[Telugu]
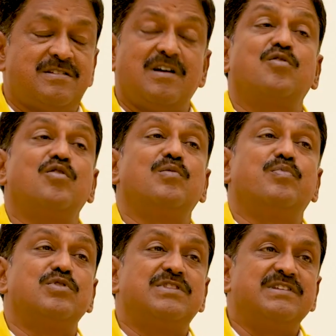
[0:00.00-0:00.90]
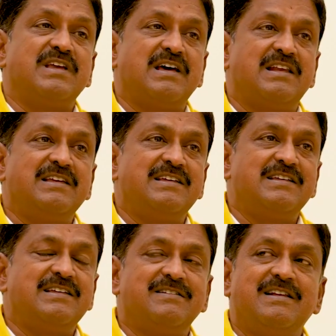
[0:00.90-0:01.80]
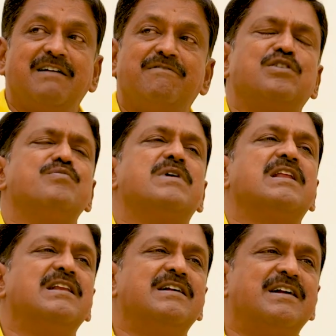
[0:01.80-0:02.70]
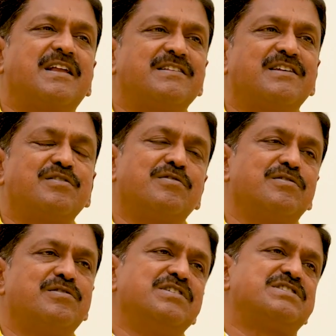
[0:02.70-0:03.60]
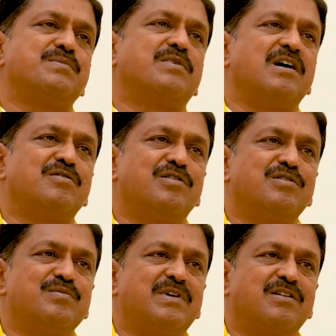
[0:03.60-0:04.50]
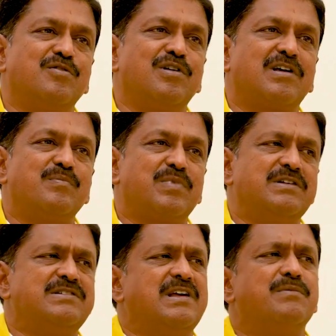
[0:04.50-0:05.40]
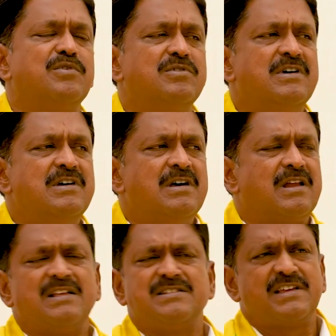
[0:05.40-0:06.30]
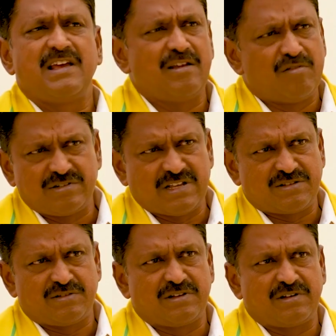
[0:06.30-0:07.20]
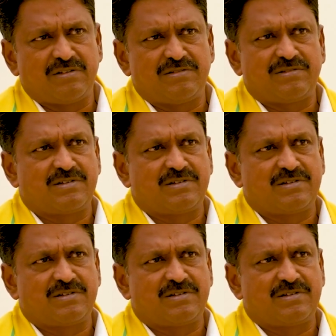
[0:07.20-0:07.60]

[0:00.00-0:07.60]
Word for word: సో ఆ గోల్ పూర్తి చేయాలి ఎవ్వరూ మనల్ని డిటర్ చేయకూడదు డిస్టర్బ్ కాకూడదు మన గోల్ కంప్లీట్ చేయాలి రాజకీయాల్లో ఎవరు శాశ్వతం కావచ్చు